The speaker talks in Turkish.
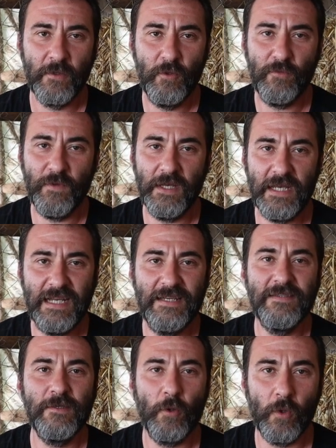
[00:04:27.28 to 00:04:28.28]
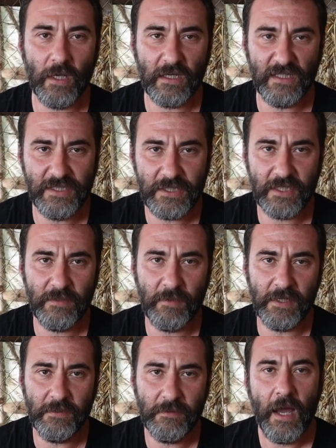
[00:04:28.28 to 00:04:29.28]
Lütfen elinizi korkak
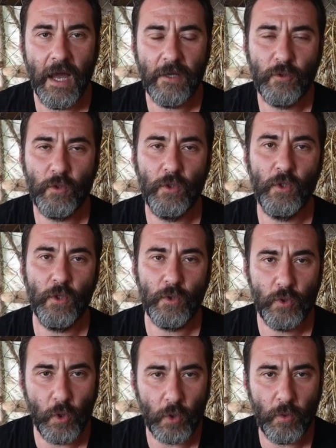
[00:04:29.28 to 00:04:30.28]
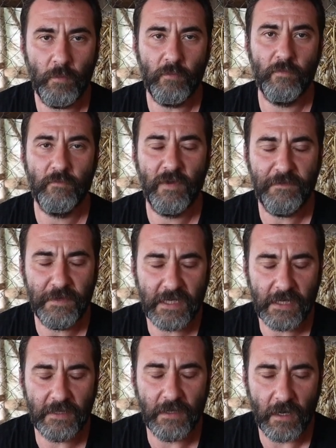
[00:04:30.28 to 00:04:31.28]
alıştırmayın. Her türlü yorum ve
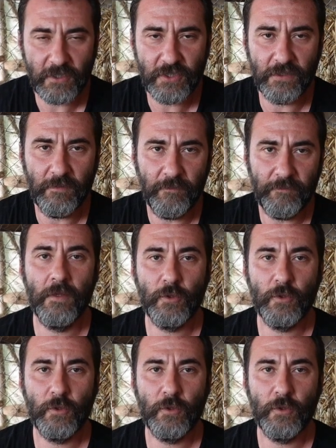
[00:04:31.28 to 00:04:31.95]
fikire de açığım.